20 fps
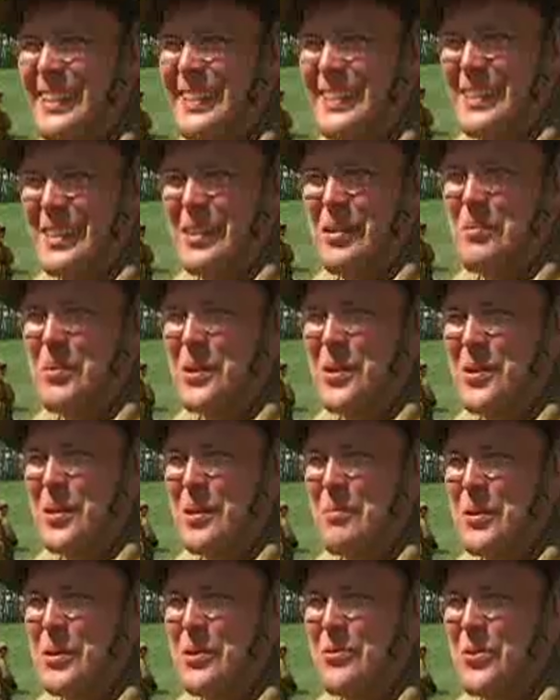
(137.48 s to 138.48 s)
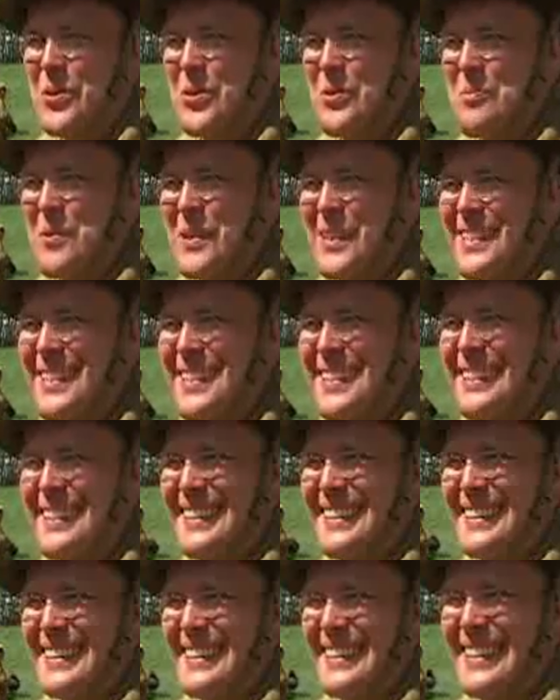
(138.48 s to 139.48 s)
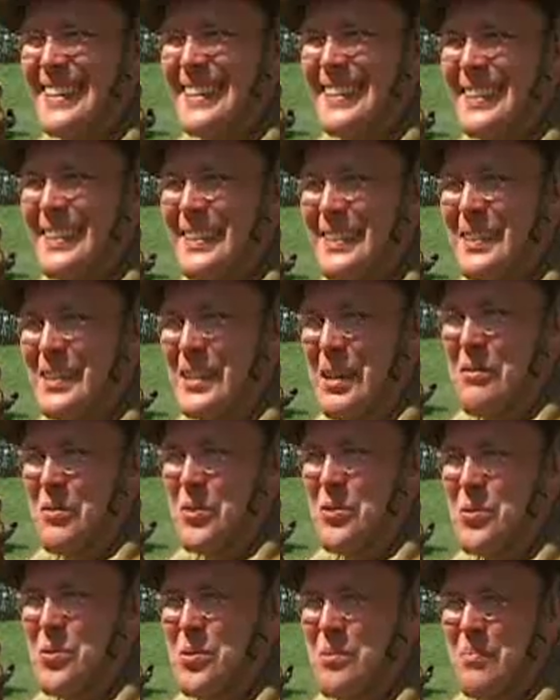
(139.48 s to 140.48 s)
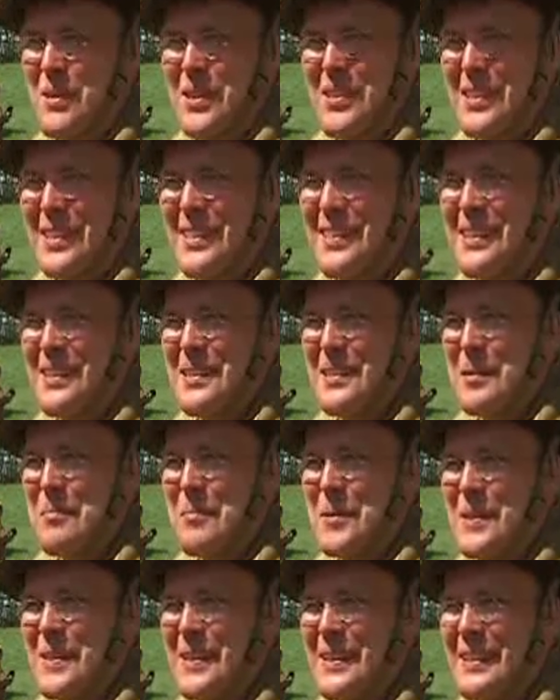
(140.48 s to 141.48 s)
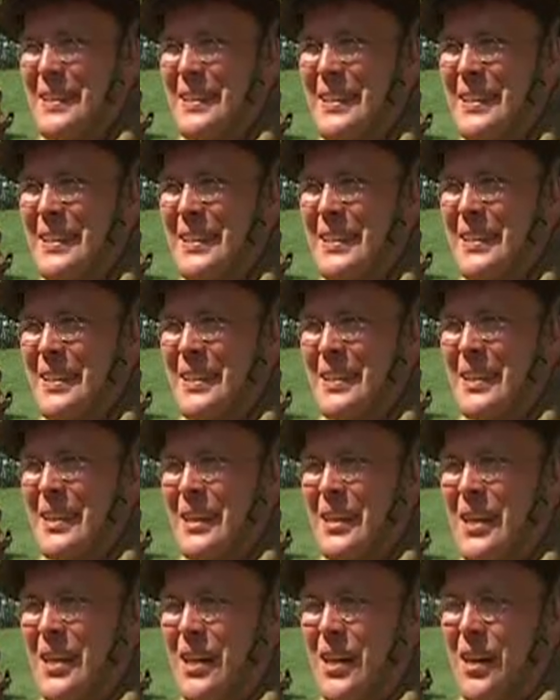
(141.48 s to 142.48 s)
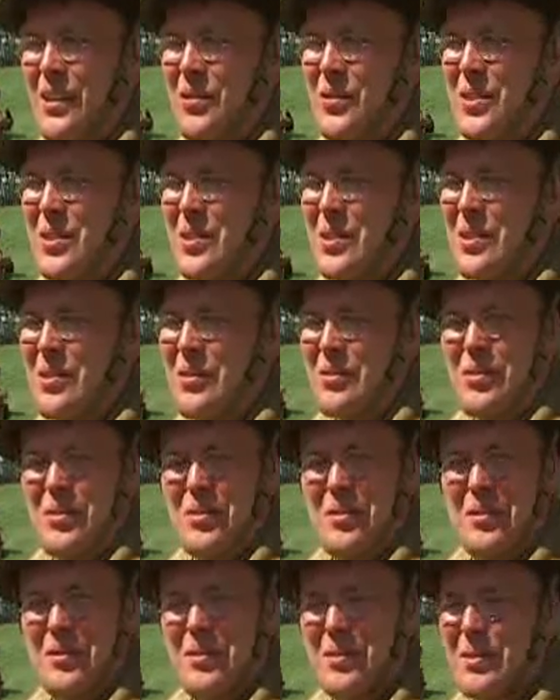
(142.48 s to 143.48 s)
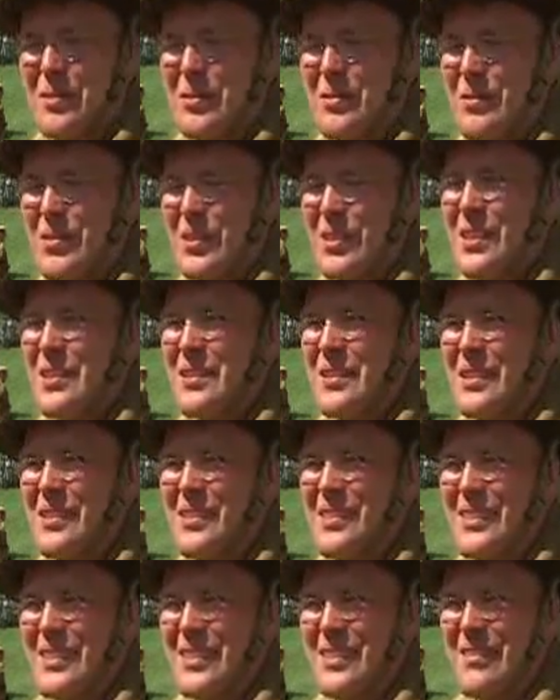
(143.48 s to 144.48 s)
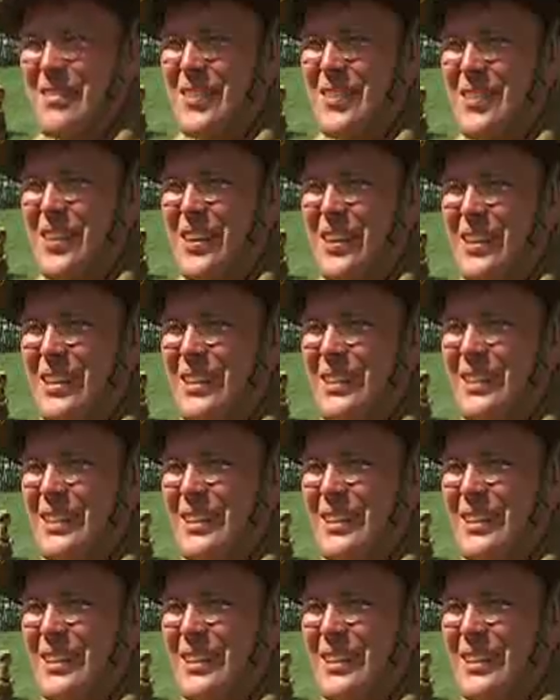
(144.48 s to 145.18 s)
Надо было Западный фронт показать. Там ведь тоже происходили события а у нас их очень ну, недостаточно освещали.